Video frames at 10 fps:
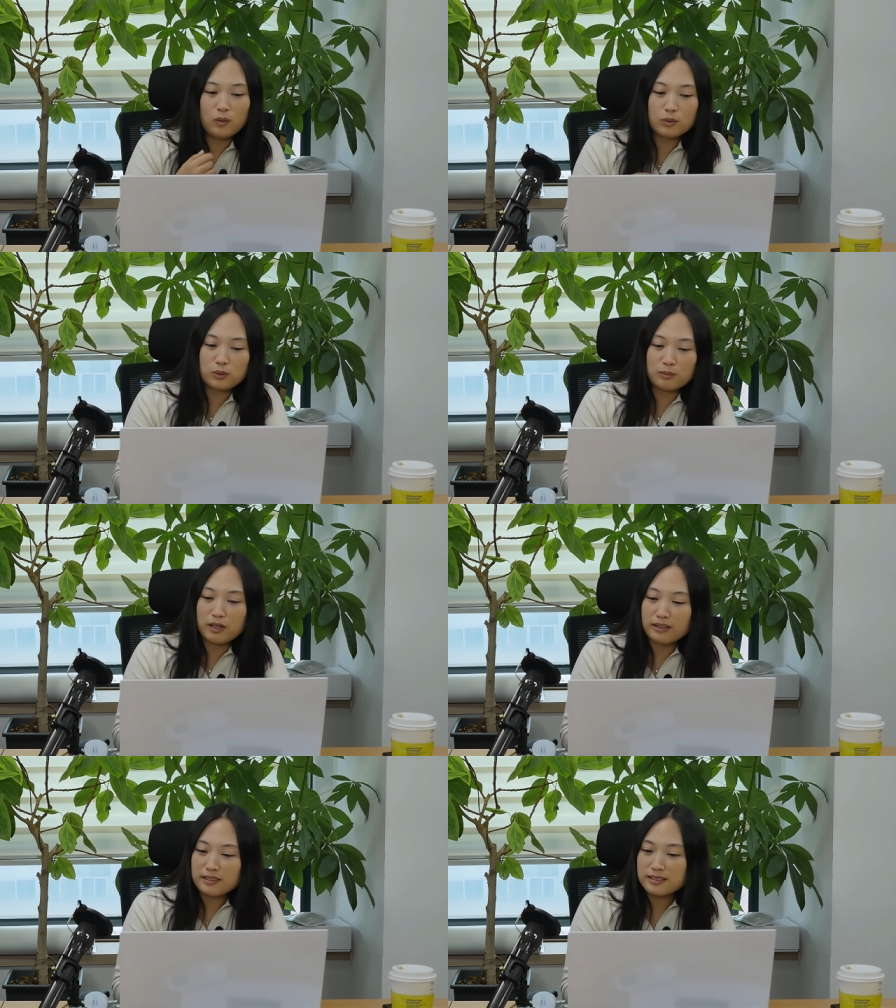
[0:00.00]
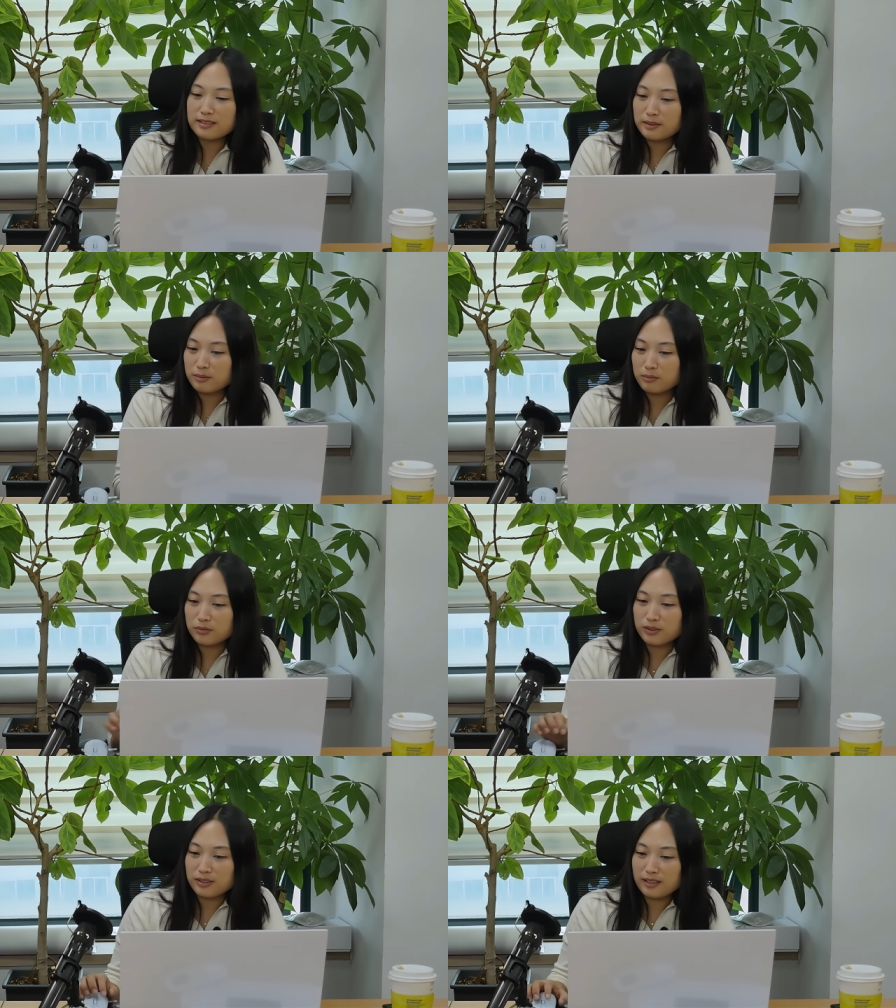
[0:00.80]
어, 정말 아티스트 분,
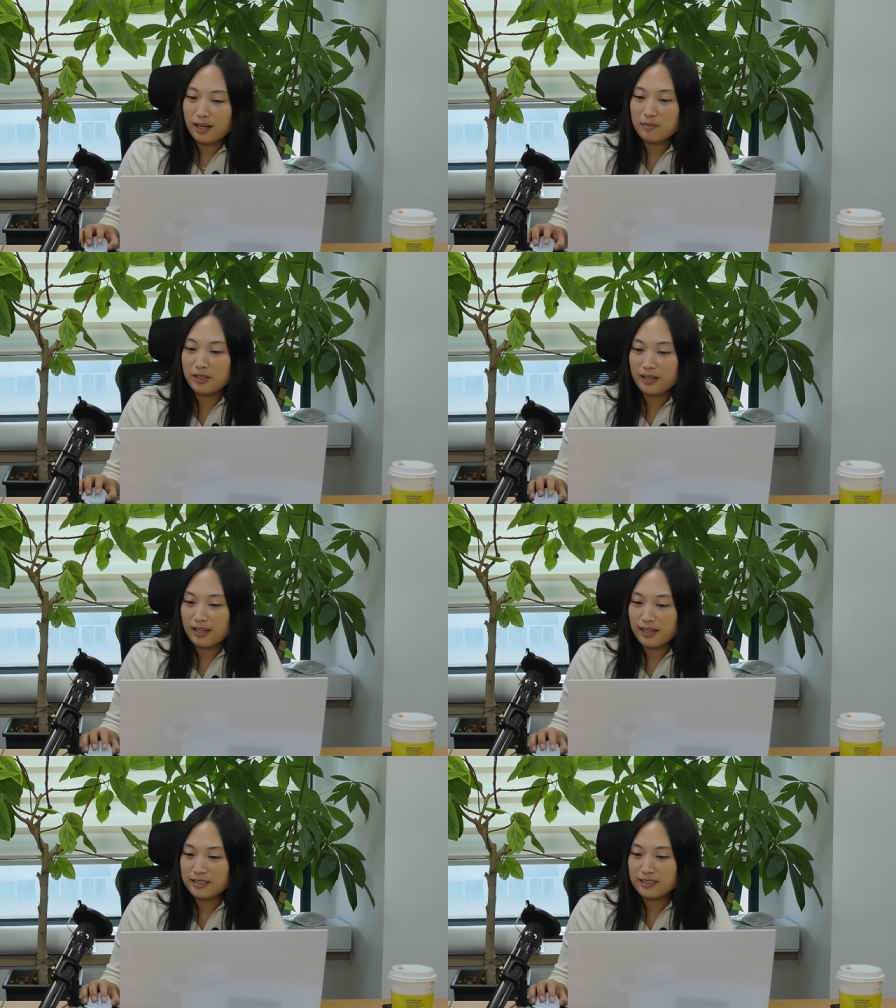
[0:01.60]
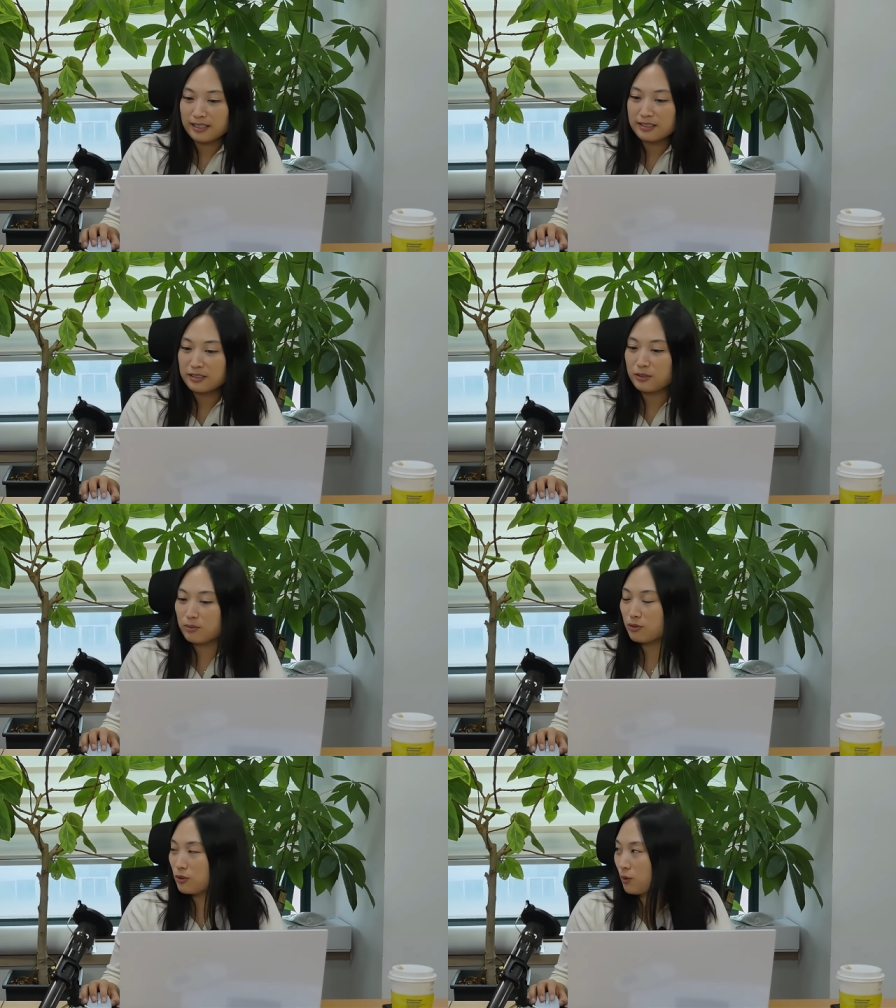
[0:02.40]
함께 하신 아티스트
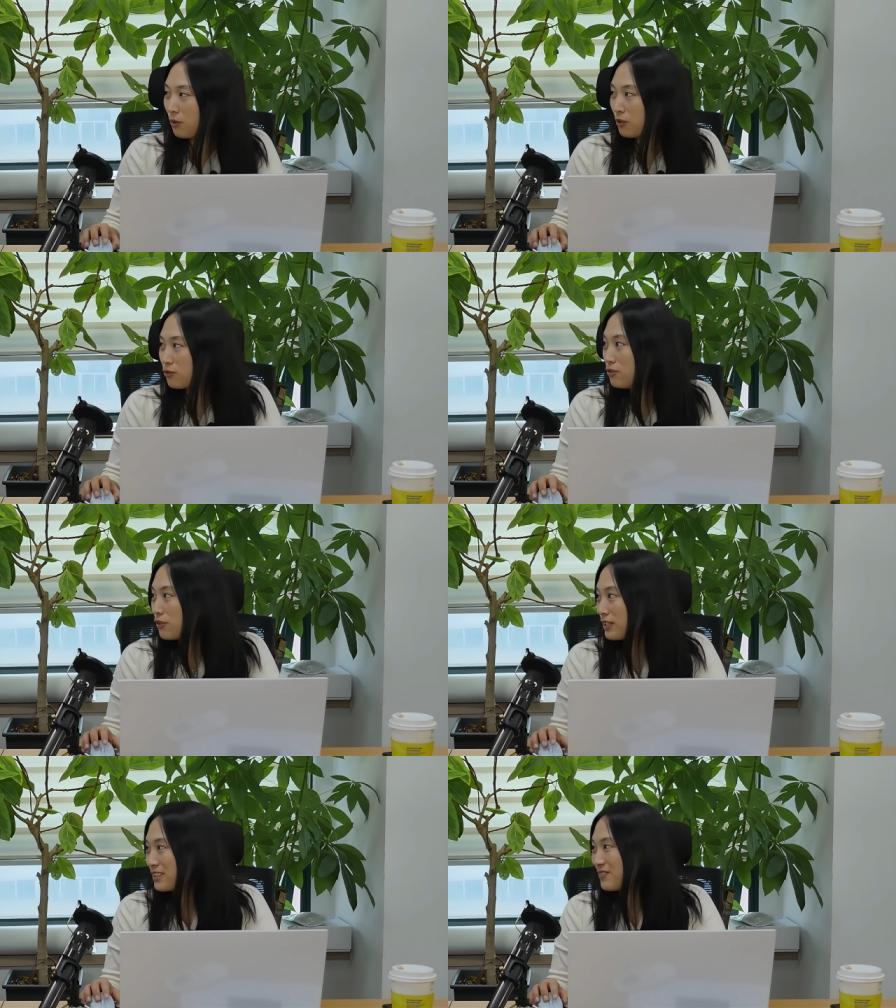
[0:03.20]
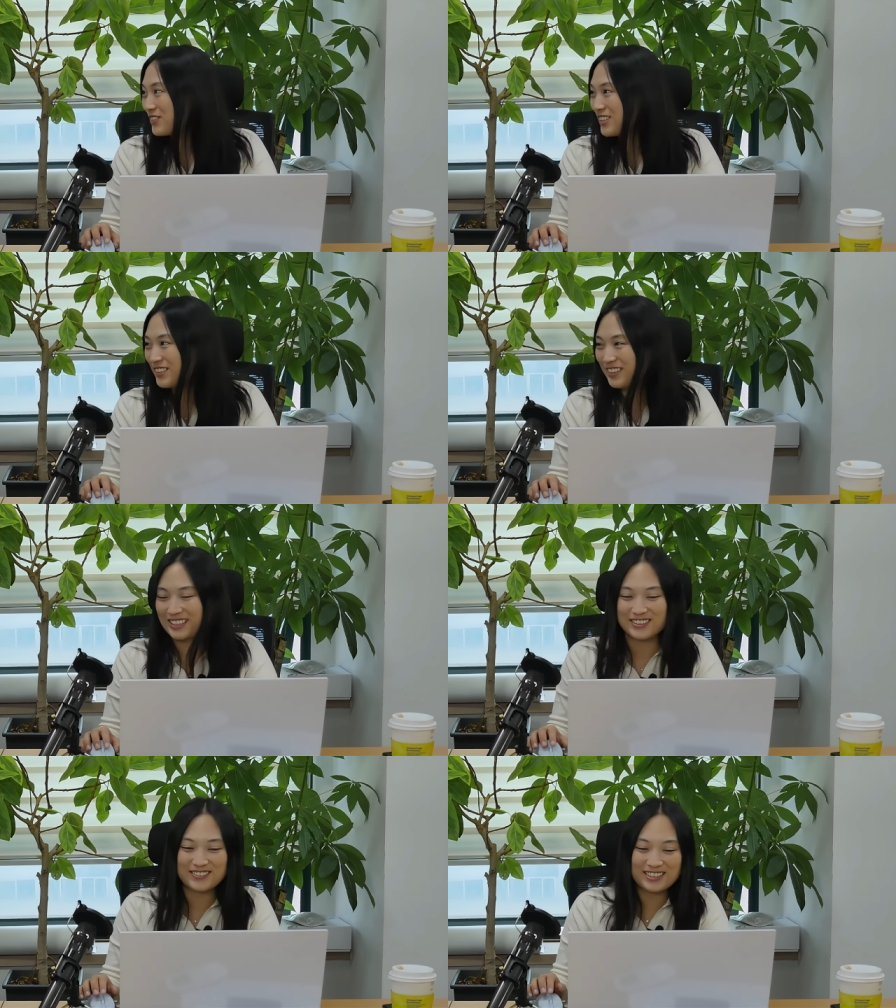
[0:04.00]
분이 정말 훌륭하신 분인 것
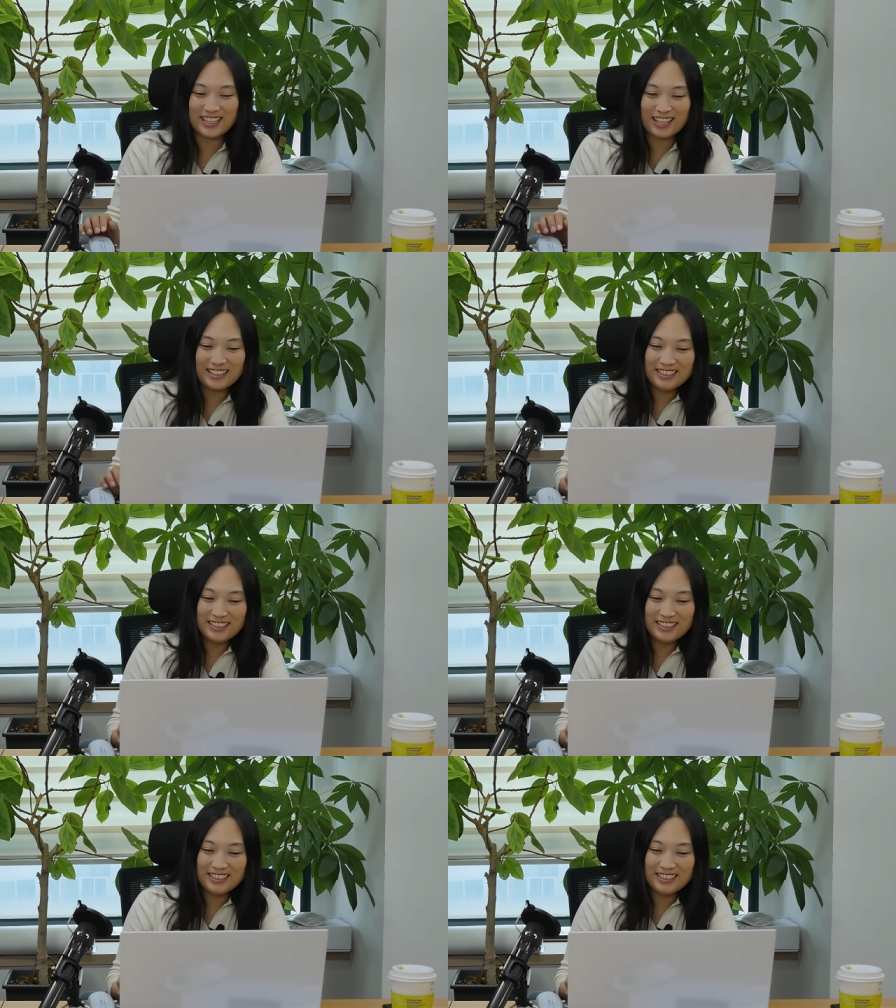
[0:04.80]
같습니다. 네, 네, 네.